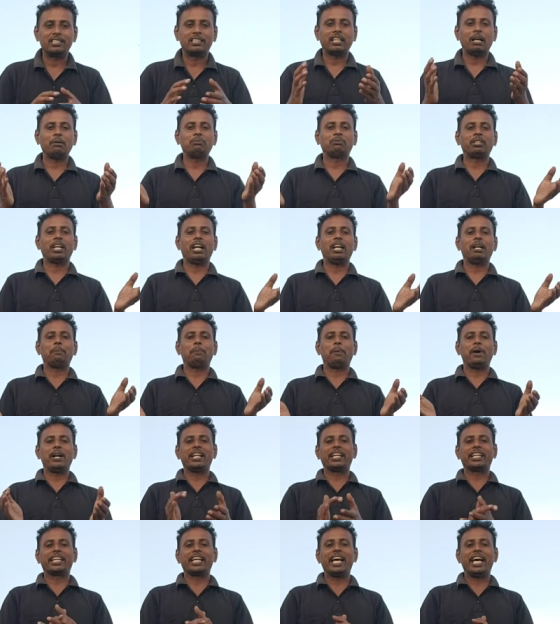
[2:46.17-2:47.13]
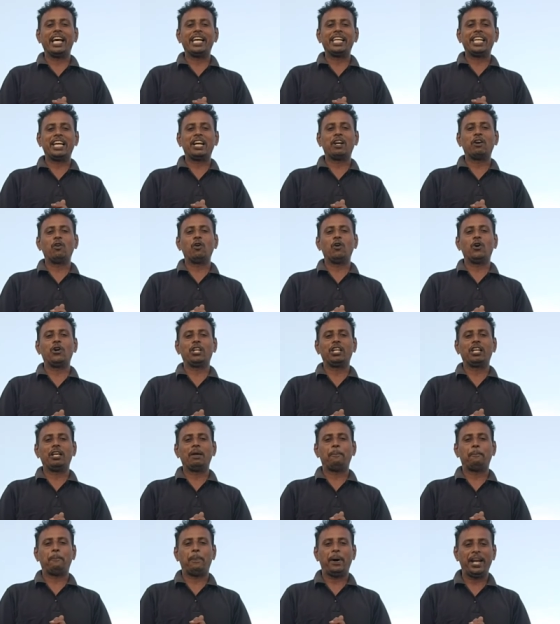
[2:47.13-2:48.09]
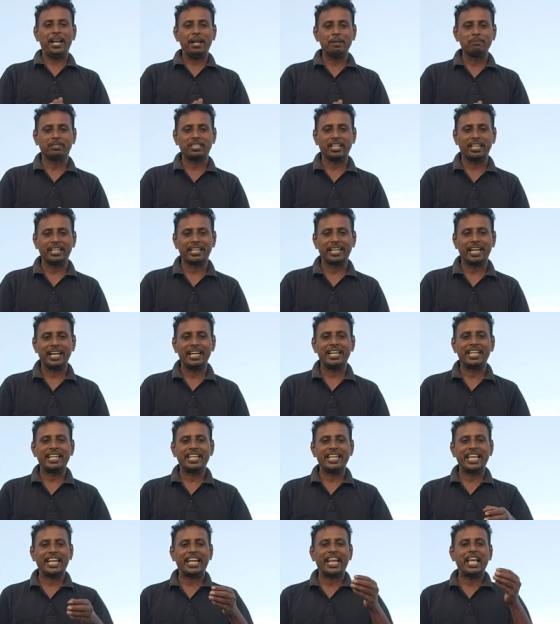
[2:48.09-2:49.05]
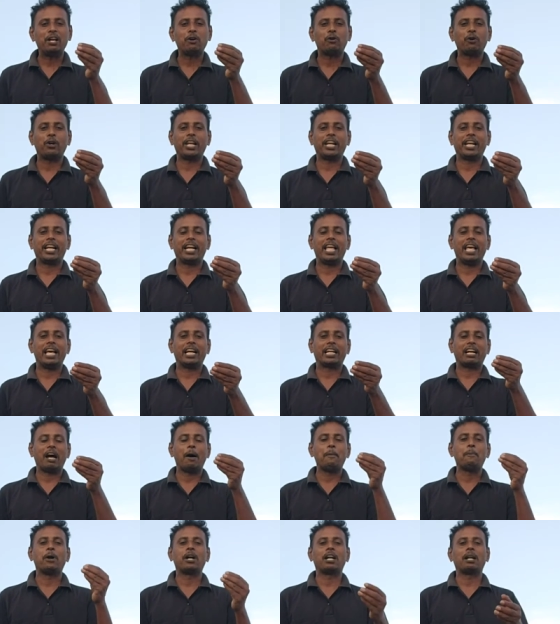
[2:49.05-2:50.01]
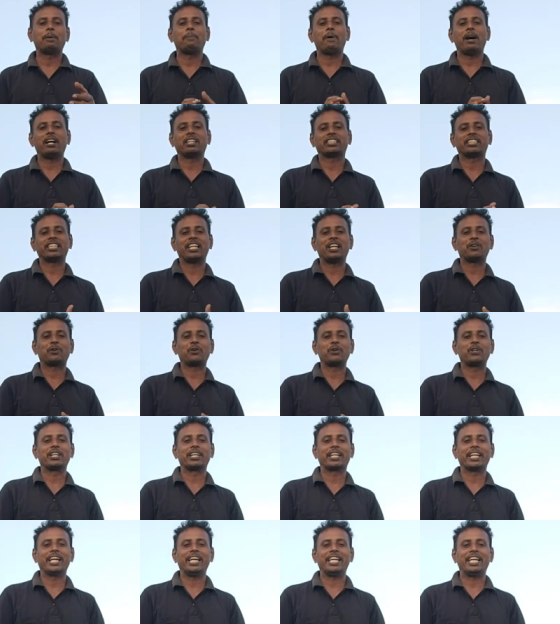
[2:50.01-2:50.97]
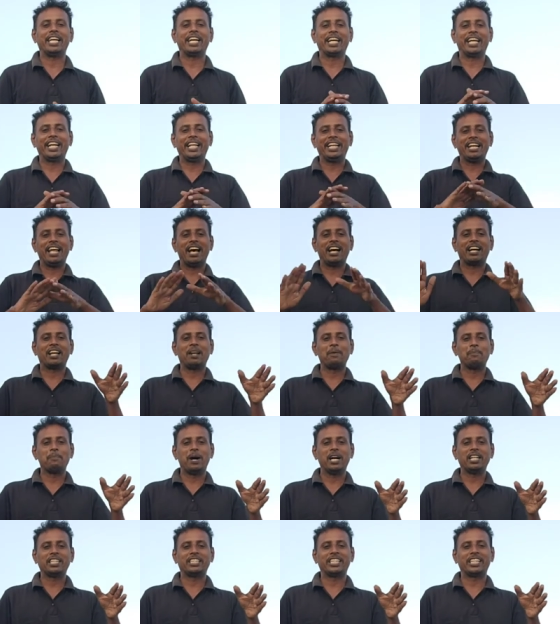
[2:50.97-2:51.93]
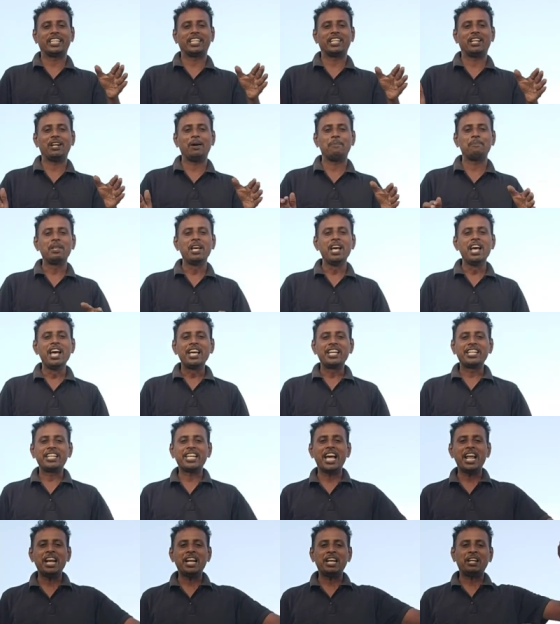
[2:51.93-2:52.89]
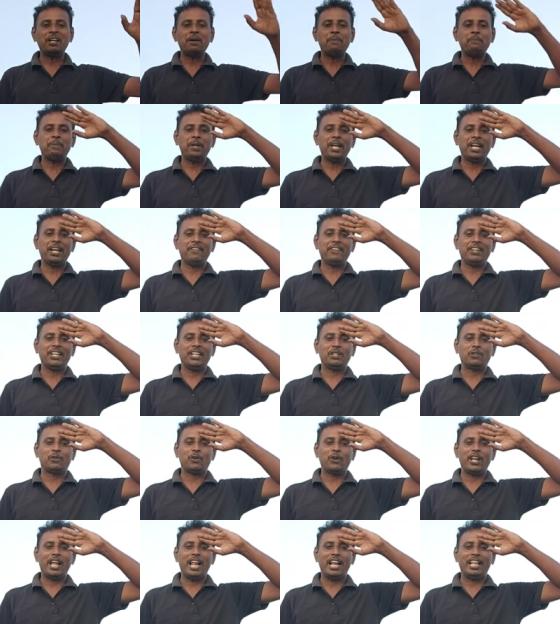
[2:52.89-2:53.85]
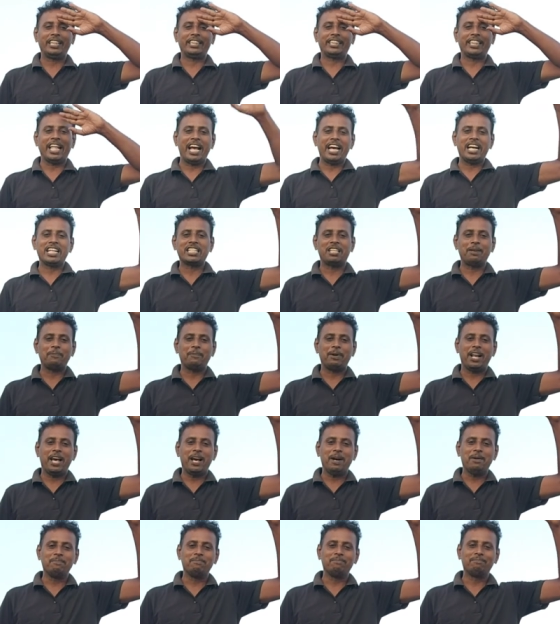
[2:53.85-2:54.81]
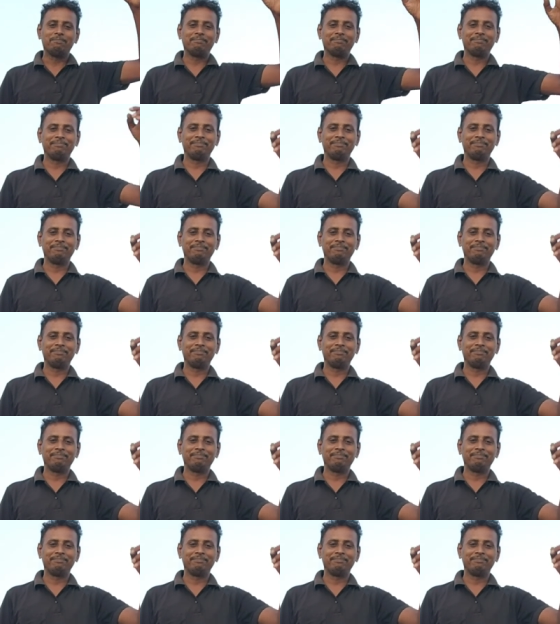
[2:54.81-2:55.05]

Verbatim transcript: சப்ஸ்கிரைப் பண்ணுங்கள் எங்களோடு பயணம் செல்லுங்கள் நிறை குறையில கமெண்ட் பாக்ஸில் கொடுங்க எங்களை நாங்கள் மாற்றிக்கிறோம் என்று மீனவனின் குரல் தங்கச்சி மடம்